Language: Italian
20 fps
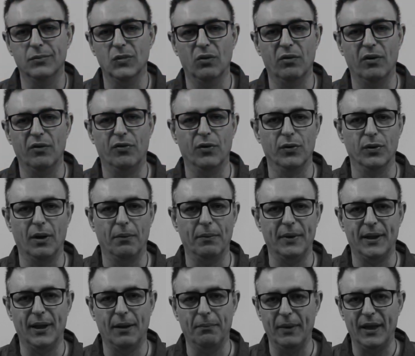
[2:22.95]
dove
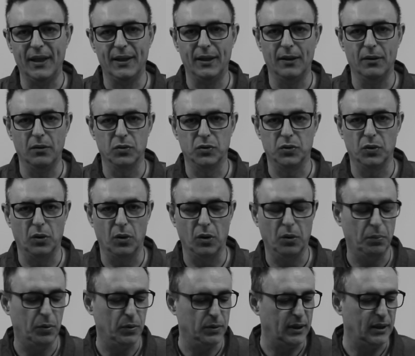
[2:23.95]
fondamentalmente non sono
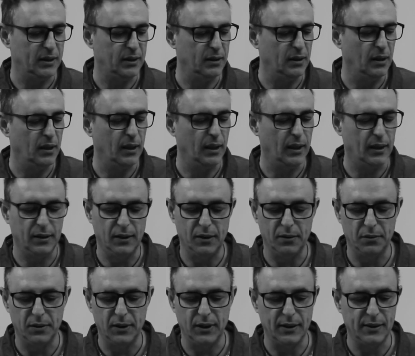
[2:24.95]
riportate delle grandi
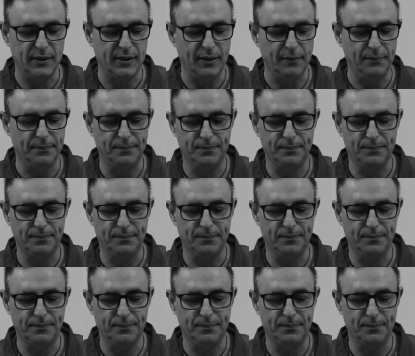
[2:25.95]
notizie.